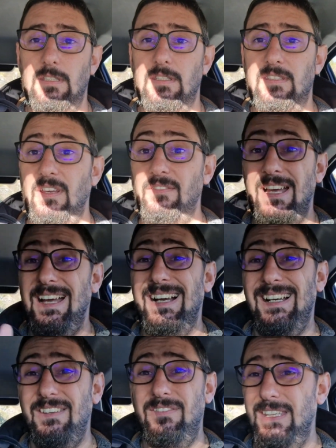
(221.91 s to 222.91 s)
ça va
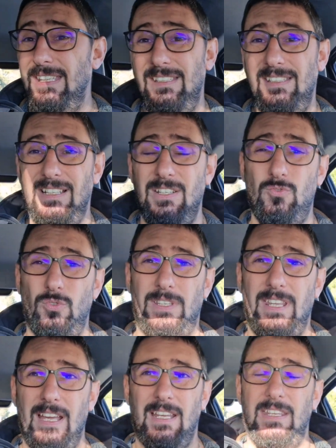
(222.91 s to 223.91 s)
arriver dans les jours
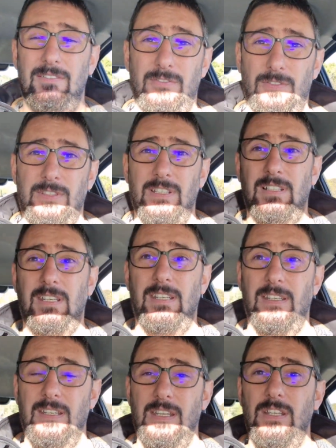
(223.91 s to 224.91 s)
qui arrivent, dans
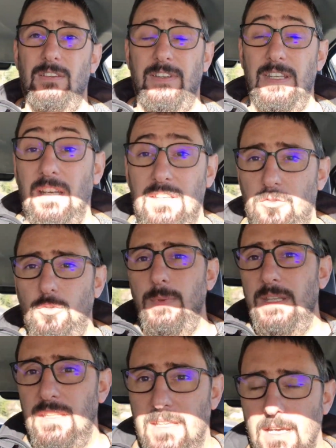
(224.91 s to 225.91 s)
les, enfin, dans les
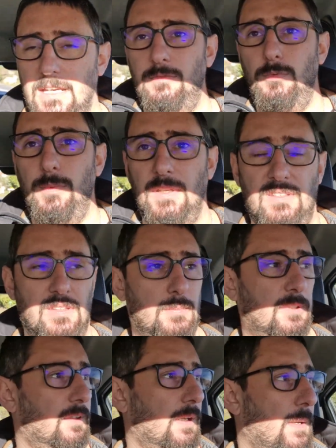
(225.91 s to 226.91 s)
semaines qui arrivent plus
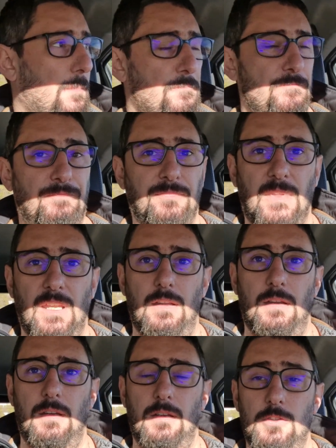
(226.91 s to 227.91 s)
précisément.
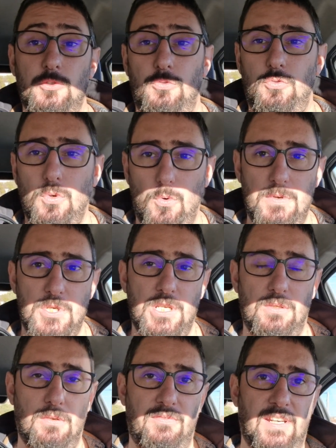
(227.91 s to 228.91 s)
je suis
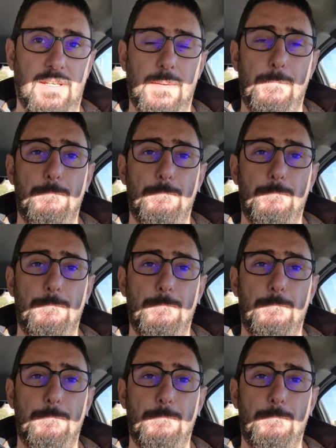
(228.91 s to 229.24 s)
obligé de le faire.